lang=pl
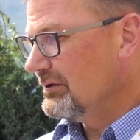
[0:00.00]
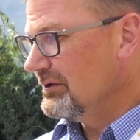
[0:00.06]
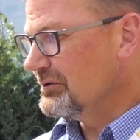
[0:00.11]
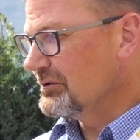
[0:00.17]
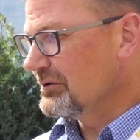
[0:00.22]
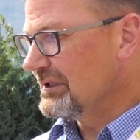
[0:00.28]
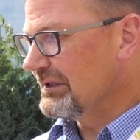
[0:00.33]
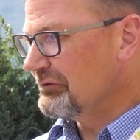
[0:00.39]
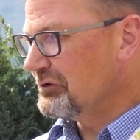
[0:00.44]

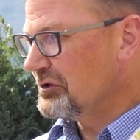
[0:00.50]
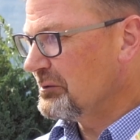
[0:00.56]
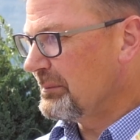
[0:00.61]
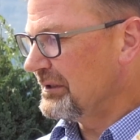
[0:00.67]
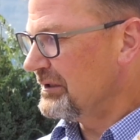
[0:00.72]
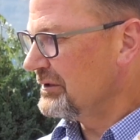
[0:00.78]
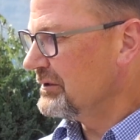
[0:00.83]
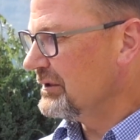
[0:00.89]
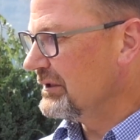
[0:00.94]
I to nawet
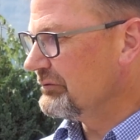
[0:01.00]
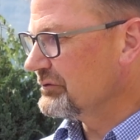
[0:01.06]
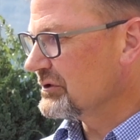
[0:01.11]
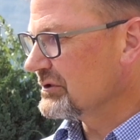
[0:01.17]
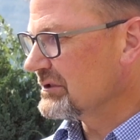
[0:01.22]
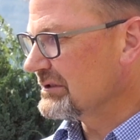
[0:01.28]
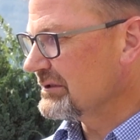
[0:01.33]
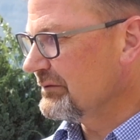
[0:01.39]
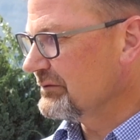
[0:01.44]
chyba nie tyle
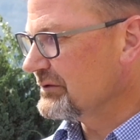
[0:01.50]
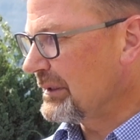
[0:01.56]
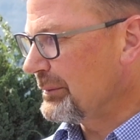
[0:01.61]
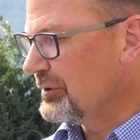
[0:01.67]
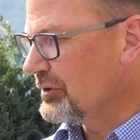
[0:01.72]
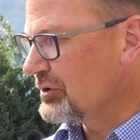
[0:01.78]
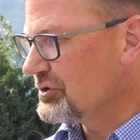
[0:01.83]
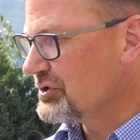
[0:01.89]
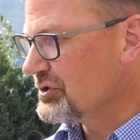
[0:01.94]
w
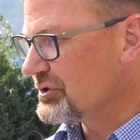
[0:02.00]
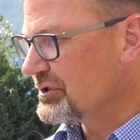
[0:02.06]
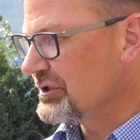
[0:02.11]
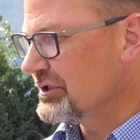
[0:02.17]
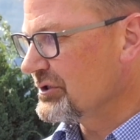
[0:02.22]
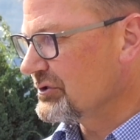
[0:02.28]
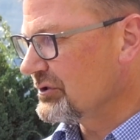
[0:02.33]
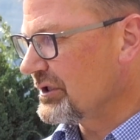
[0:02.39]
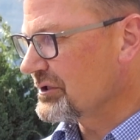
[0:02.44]
samej
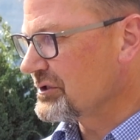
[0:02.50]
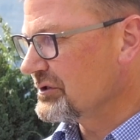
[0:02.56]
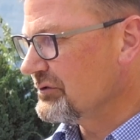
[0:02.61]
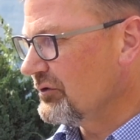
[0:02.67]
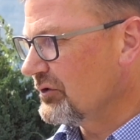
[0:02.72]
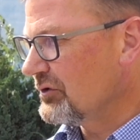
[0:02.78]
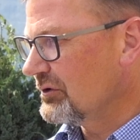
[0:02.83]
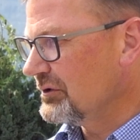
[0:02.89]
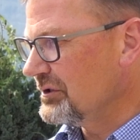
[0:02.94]
Kościerzynie, co
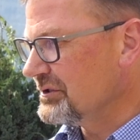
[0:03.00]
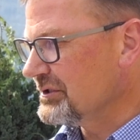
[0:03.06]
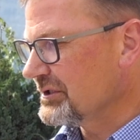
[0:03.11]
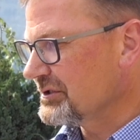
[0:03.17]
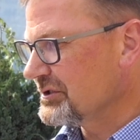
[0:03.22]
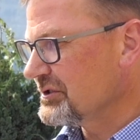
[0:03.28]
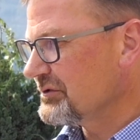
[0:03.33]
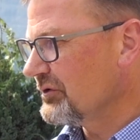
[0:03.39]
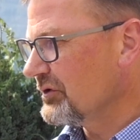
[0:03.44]
raczej w
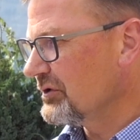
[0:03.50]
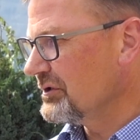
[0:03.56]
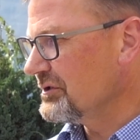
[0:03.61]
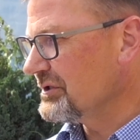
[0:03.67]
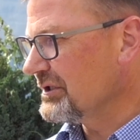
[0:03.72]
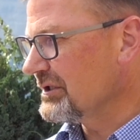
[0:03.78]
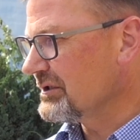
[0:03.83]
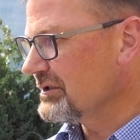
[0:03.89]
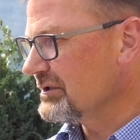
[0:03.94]
okolicach, gdzieś w
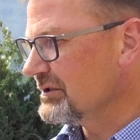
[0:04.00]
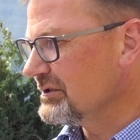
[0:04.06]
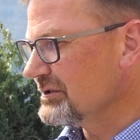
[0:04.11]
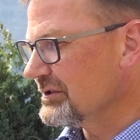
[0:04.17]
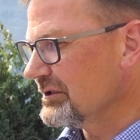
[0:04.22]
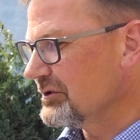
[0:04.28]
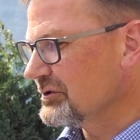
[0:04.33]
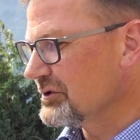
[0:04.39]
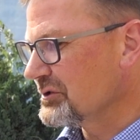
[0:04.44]
okolicach, e,
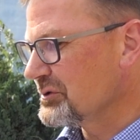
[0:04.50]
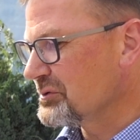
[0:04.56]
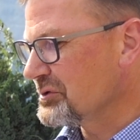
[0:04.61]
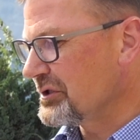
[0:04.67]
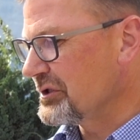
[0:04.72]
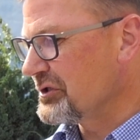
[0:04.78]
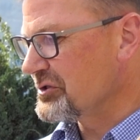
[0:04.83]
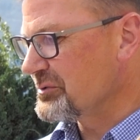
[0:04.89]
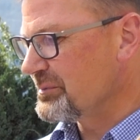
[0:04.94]
z tego co
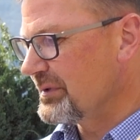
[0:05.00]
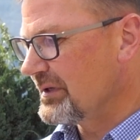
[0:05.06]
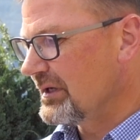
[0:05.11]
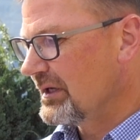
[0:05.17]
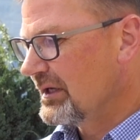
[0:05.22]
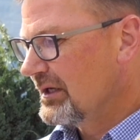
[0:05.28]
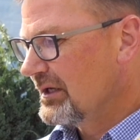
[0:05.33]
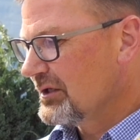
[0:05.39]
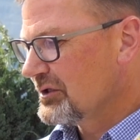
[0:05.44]

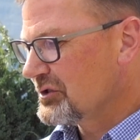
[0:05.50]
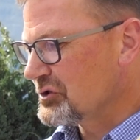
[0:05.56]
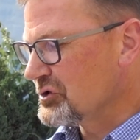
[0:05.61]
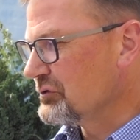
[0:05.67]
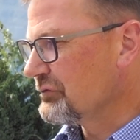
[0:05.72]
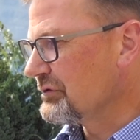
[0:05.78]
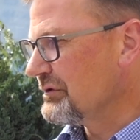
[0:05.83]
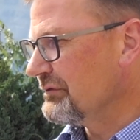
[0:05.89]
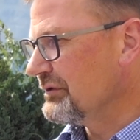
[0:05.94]
słyszeliśmy,
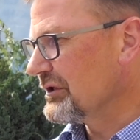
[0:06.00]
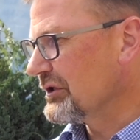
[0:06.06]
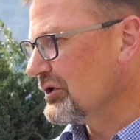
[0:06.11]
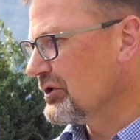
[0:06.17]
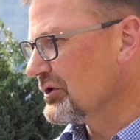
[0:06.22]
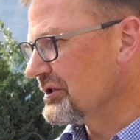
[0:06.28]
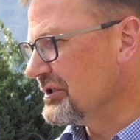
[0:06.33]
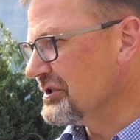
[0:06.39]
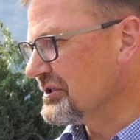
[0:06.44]
krzyżówki
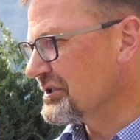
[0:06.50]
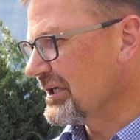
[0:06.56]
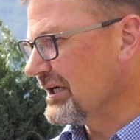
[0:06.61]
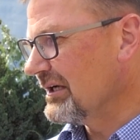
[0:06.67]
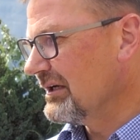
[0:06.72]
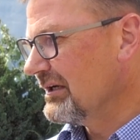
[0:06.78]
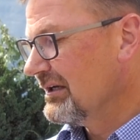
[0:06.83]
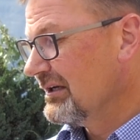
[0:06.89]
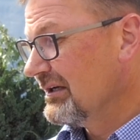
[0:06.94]
Wielkiego
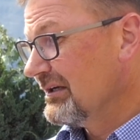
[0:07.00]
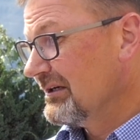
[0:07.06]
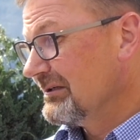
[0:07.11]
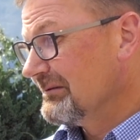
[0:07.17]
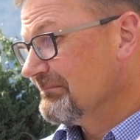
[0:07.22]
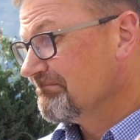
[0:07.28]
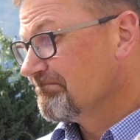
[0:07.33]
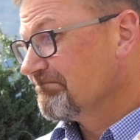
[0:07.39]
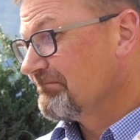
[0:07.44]
Klincza.
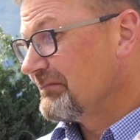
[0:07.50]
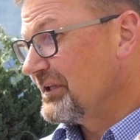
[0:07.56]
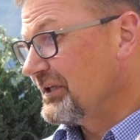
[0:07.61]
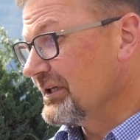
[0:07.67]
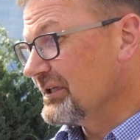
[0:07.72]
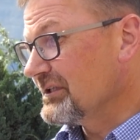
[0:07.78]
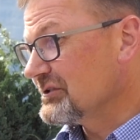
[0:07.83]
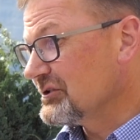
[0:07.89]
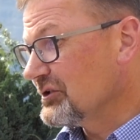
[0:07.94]

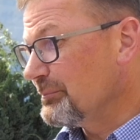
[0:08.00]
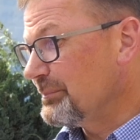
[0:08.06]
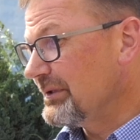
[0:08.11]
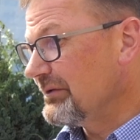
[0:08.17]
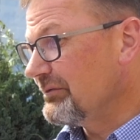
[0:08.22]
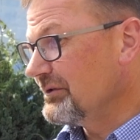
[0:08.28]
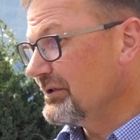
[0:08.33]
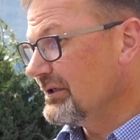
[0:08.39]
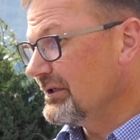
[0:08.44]
Jest to
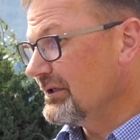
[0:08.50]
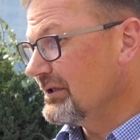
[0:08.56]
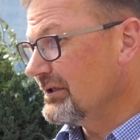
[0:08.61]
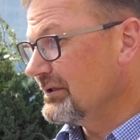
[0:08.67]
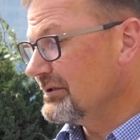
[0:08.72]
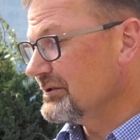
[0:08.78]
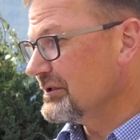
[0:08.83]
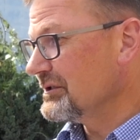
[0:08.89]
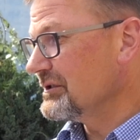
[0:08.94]
pewnie
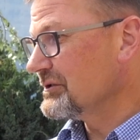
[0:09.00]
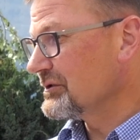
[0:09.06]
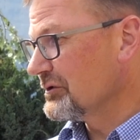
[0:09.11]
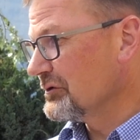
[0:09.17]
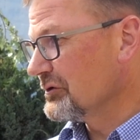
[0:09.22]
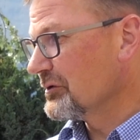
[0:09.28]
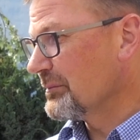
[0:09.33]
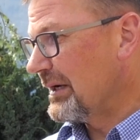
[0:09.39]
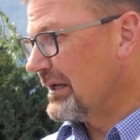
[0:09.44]
z jednej
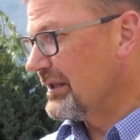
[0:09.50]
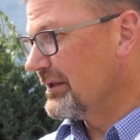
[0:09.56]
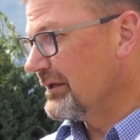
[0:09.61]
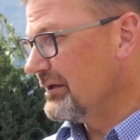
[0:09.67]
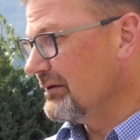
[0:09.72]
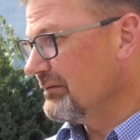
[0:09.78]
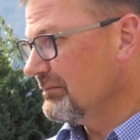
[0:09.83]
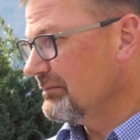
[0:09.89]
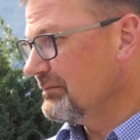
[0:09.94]
strony
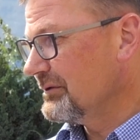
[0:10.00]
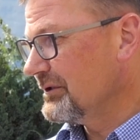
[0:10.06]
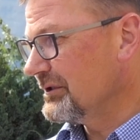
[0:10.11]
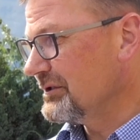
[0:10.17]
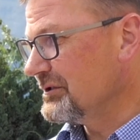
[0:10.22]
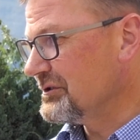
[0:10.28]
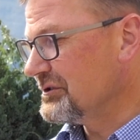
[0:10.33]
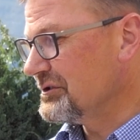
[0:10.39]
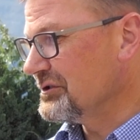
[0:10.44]
normalne,
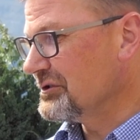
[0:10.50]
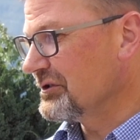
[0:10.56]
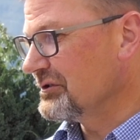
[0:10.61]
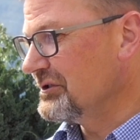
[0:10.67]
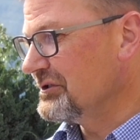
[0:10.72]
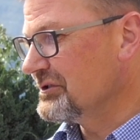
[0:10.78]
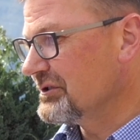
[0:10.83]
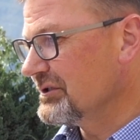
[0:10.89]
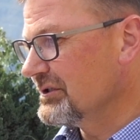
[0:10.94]
kiedyś ci
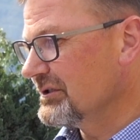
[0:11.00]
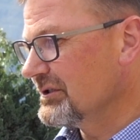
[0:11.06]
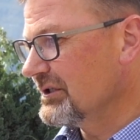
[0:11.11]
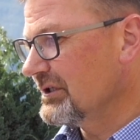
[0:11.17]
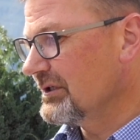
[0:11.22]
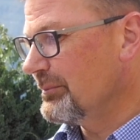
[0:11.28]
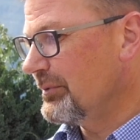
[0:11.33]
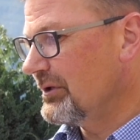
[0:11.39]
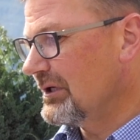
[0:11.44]
rolnicy
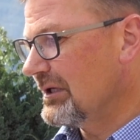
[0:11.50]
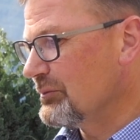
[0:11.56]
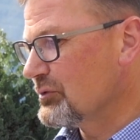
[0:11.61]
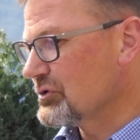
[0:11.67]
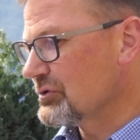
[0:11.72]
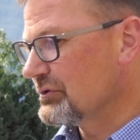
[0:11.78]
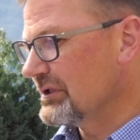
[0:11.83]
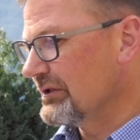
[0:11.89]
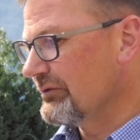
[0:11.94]
te pola
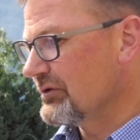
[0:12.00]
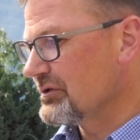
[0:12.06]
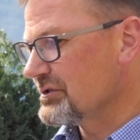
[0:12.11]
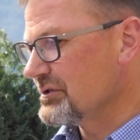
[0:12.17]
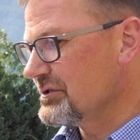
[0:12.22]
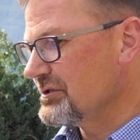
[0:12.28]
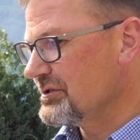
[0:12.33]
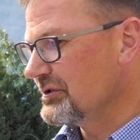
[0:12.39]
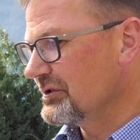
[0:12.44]
muszą
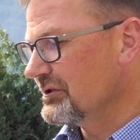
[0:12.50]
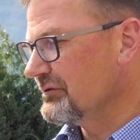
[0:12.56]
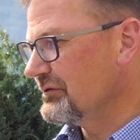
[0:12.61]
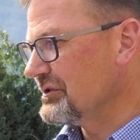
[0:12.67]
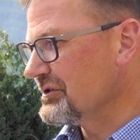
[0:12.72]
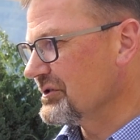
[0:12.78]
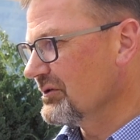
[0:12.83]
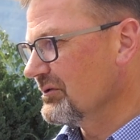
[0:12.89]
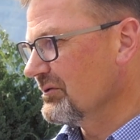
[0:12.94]
nawozić
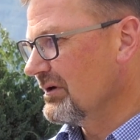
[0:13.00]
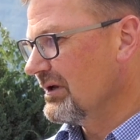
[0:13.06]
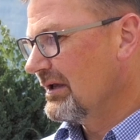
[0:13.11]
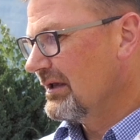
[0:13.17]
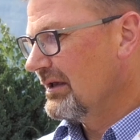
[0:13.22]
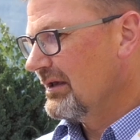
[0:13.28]
gnojowicą,